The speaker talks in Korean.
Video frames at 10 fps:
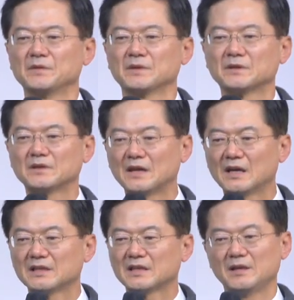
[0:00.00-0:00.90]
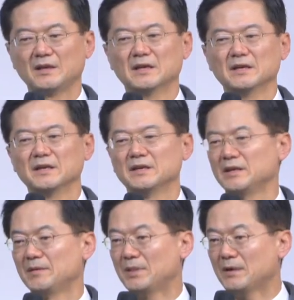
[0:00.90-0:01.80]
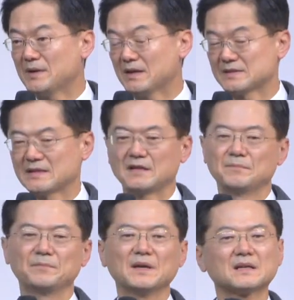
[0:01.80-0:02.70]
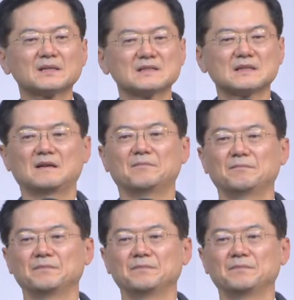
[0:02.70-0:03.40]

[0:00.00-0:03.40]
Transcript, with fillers: 그러나 이게 예, 패배한 사람, 빼앗긴 사람,